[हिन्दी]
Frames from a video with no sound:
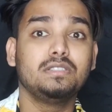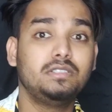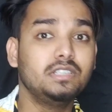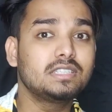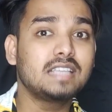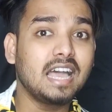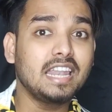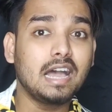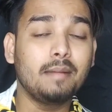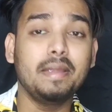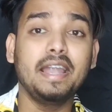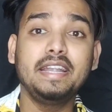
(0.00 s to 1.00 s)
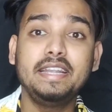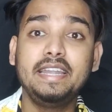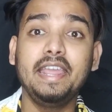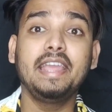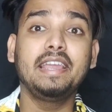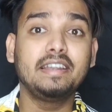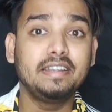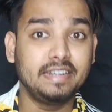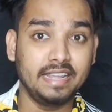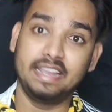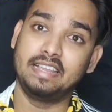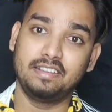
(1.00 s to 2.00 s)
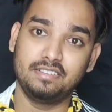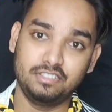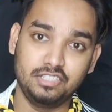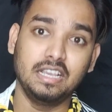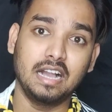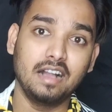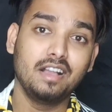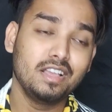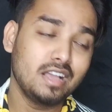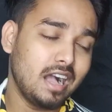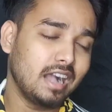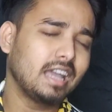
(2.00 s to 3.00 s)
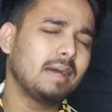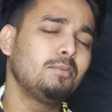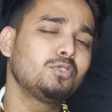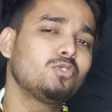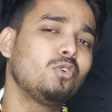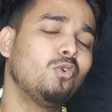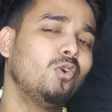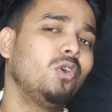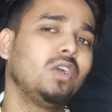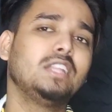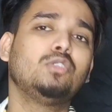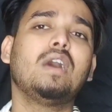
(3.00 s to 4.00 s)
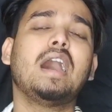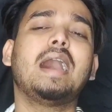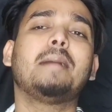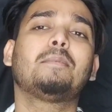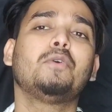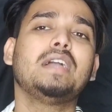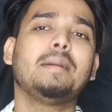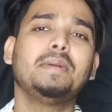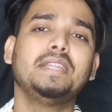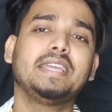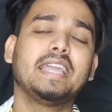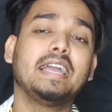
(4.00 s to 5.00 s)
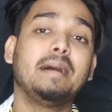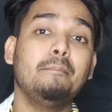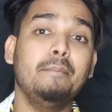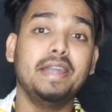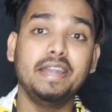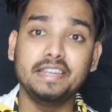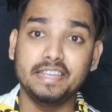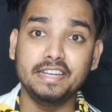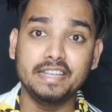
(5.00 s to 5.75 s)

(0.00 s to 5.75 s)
जिसका नाम है टिक टिक जी हाँ अगर आप उसको खोलोगे तो आपको यहाँ पे दिखेगा मेड इन